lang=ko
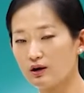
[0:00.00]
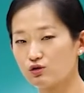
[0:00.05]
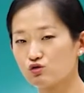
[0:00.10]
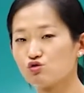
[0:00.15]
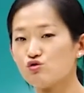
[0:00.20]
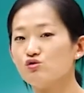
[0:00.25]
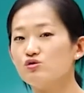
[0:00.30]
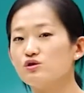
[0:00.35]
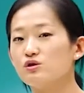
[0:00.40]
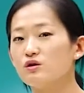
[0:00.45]

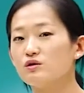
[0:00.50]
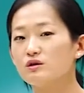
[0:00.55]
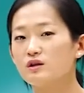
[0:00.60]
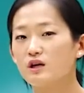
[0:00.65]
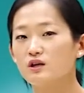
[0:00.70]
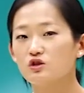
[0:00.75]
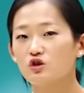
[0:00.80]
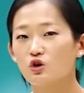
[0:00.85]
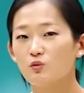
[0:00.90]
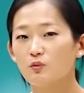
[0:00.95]
준천을
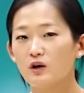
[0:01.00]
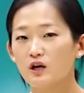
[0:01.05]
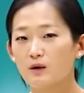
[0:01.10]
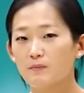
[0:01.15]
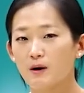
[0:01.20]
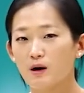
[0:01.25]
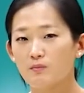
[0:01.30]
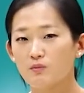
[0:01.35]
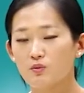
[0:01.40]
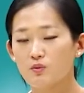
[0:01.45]
하는 것밖에
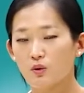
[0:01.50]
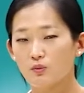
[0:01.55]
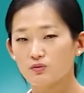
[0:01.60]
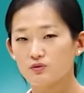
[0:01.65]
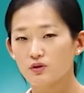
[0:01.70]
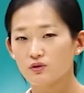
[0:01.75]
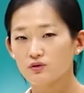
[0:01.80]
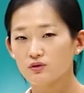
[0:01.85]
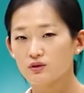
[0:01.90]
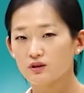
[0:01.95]
방법이
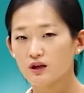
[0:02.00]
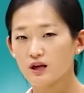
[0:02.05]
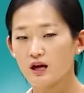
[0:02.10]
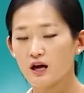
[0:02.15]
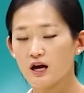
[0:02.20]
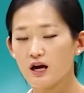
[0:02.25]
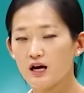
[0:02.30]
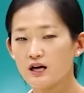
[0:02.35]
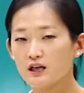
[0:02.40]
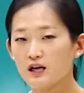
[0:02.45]

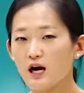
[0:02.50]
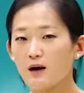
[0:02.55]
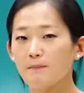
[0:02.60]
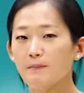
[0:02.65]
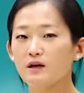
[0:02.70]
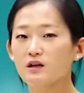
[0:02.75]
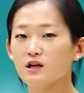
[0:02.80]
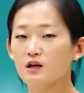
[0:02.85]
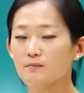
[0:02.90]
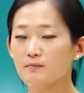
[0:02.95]
없었는데
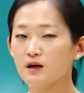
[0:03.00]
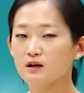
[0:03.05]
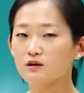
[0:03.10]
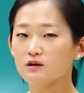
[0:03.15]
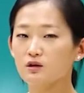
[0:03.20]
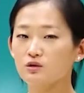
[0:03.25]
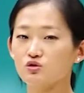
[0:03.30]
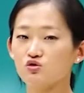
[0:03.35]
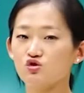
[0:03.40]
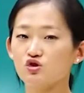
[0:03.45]
강바닥을 파는
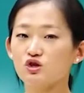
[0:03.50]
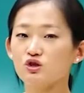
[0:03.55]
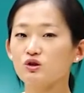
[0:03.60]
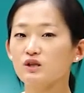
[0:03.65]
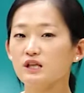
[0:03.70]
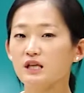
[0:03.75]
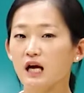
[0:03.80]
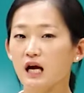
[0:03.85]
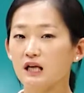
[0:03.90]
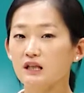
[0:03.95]
거는 쉬운
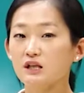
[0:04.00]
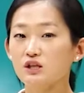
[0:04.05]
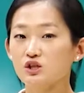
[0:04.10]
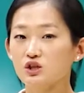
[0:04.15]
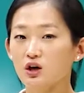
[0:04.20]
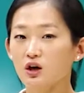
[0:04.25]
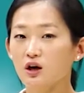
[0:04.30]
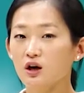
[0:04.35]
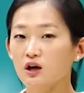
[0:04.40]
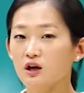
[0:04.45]
일이 아니죠.